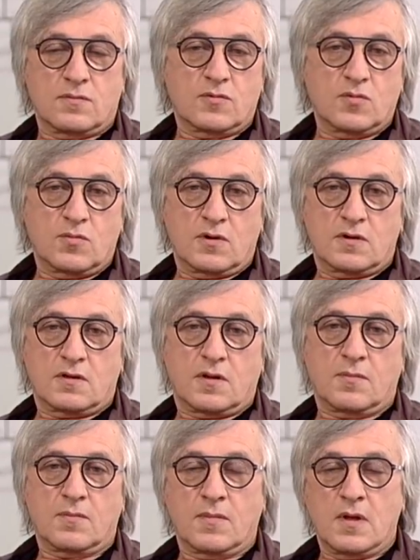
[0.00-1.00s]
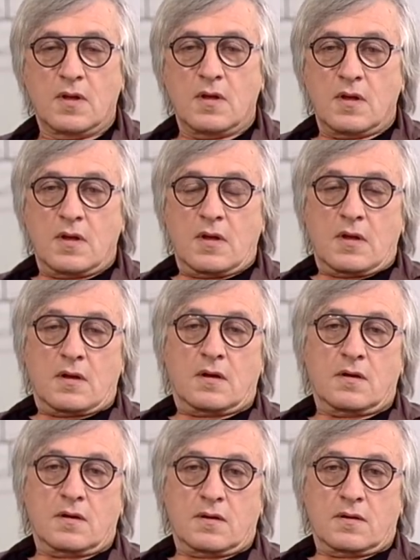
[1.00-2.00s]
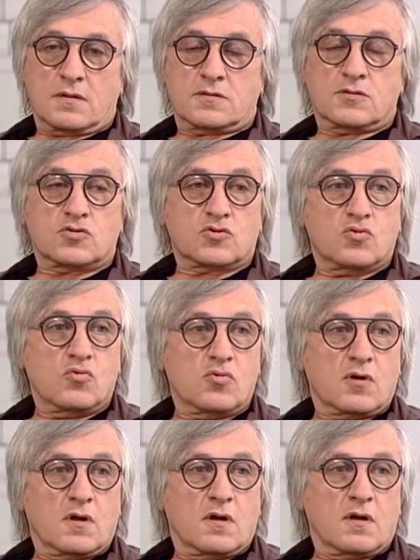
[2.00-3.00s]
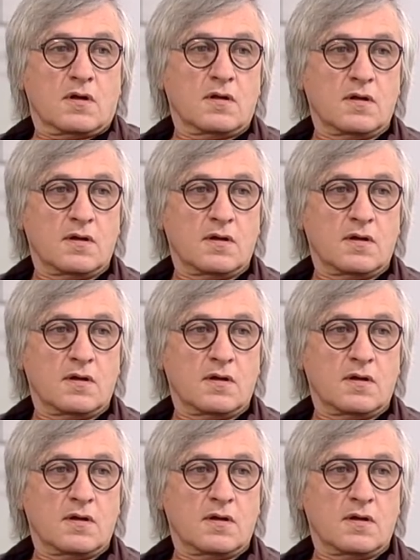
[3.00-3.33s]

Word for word: Думали там э, цензура